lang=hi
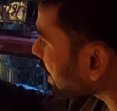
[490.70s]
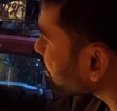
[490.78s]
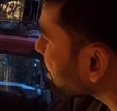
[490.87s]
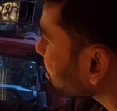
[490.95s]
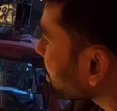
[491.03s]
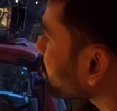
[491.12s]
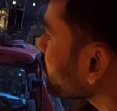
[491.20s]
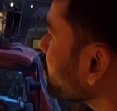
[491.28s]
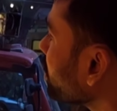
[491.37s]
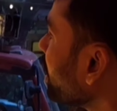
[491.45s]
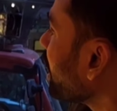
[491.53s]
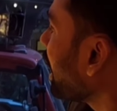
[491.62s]
आप देख सकते हो
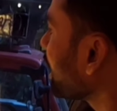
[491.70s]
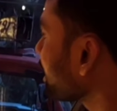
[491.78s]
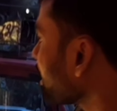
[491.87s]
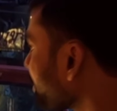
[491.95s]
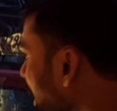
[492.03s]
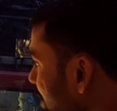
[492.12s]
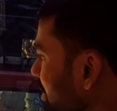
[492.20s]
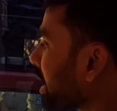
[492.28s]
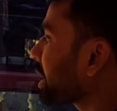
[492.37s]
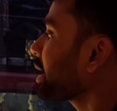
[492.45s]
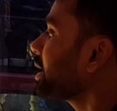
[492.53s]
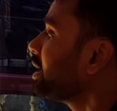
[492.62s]
अंदर पास
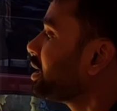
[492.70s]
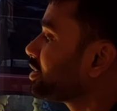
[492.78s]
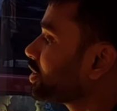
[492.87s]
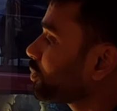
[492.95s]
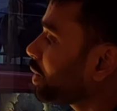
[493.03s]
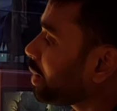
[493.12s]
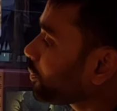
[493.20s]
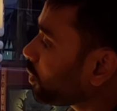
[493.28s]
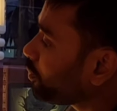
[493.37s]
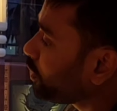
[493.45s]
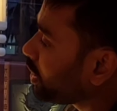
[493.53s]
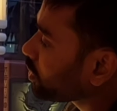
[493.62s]
आके जिसमें आपको
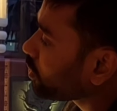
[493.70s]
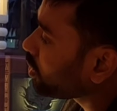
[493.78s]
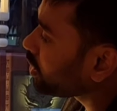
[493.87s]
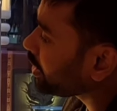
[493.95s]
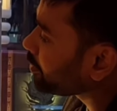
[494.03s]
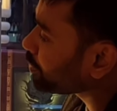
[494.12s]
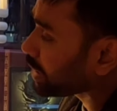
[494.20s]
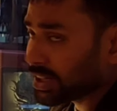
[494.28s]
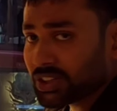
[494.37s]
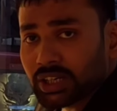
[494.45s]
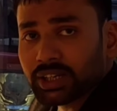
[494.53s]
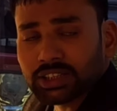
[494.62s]
बिल्कुल
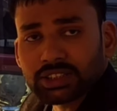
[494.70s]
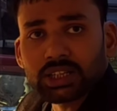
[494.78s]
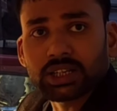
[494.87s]
इंप्रेशन नजर